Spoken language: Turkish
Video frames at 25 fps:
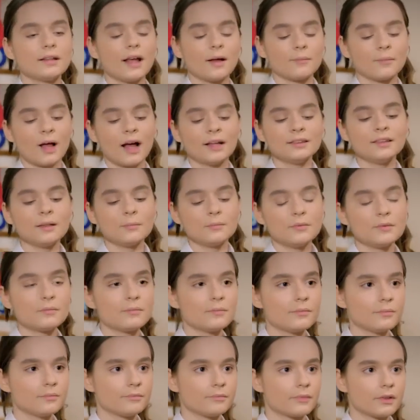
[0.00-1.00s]
Ya anne
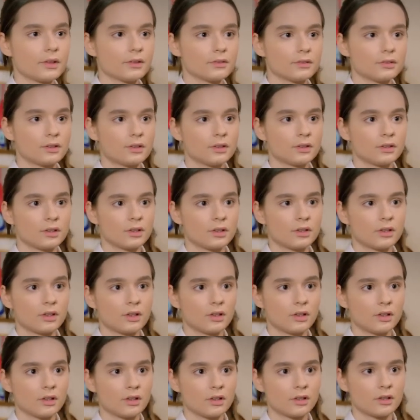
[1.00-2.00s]
kızım şey söyledim
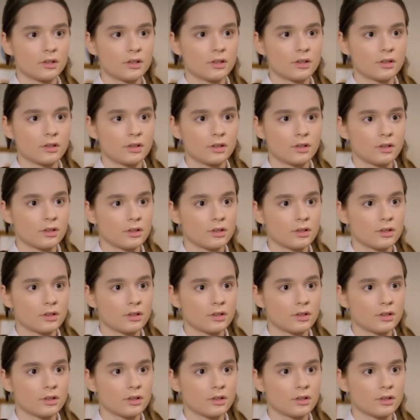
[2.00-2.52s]
mi ben sana?